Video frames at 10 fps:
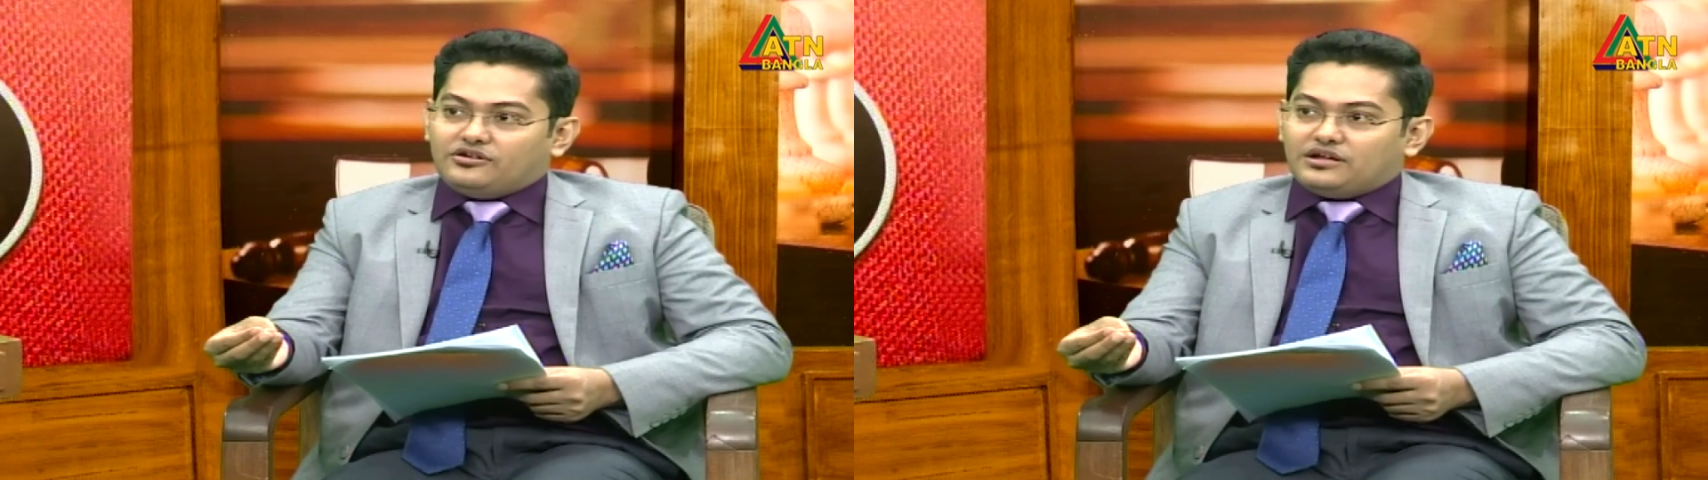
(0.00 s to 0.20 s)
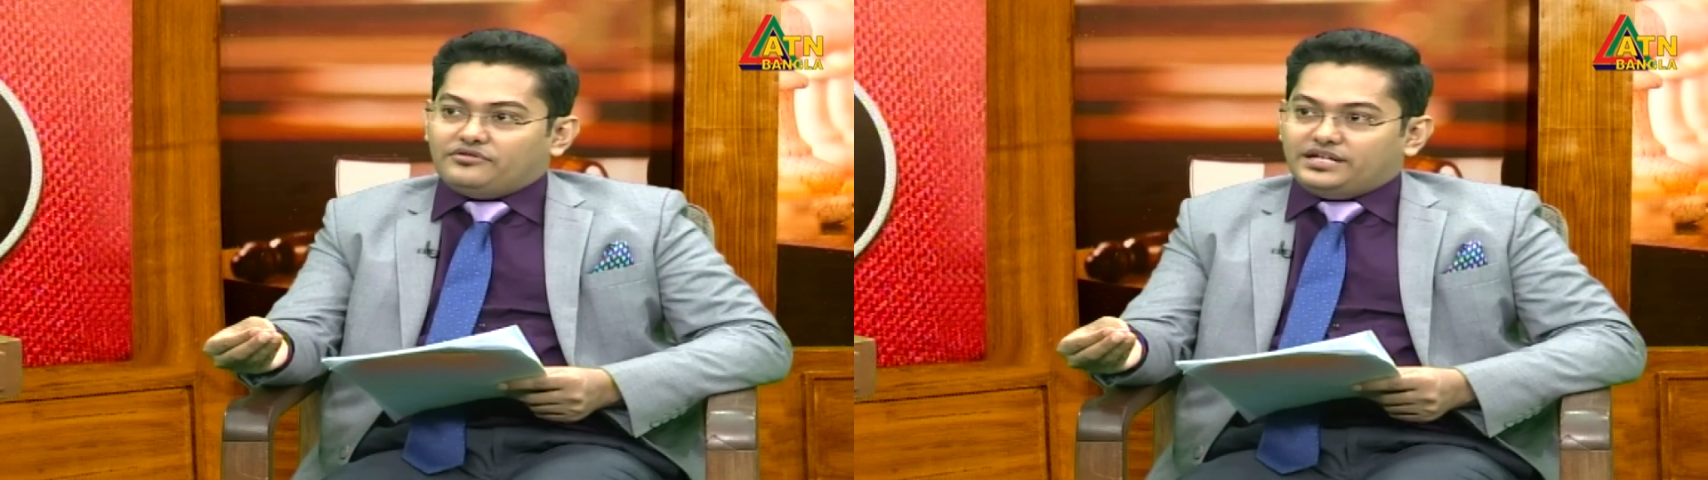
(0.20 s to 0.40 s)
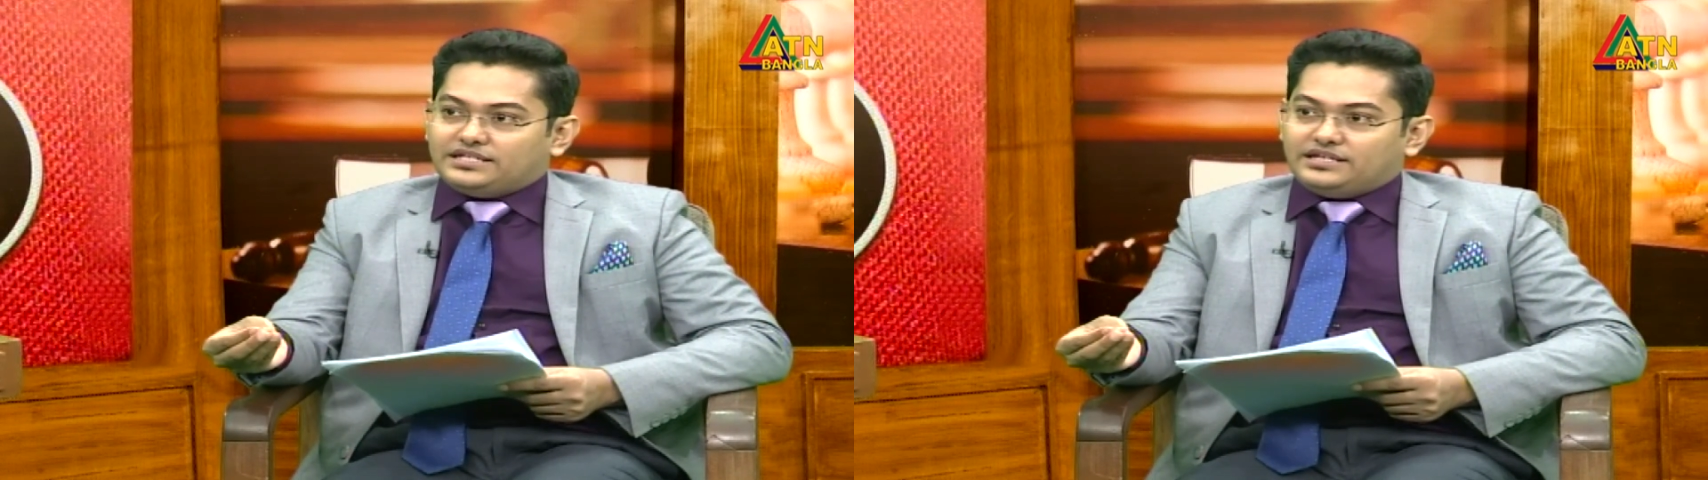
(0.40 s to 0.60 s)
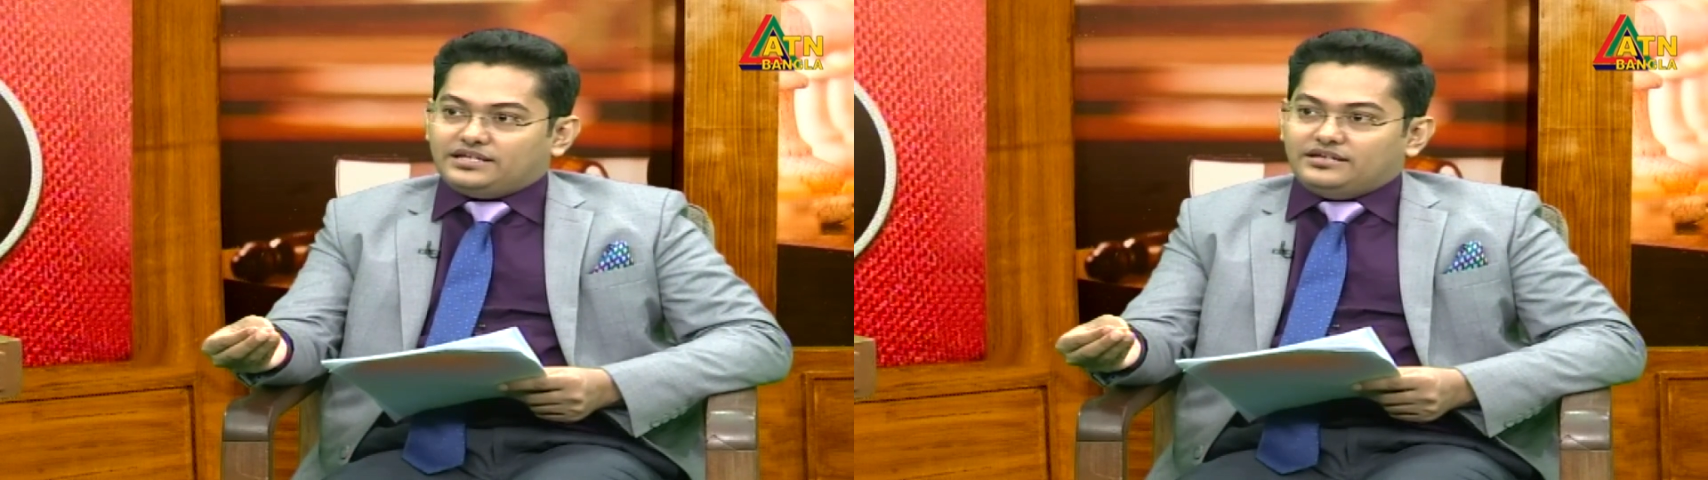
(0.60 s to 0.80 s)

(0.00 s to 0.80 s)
করা হয়েছে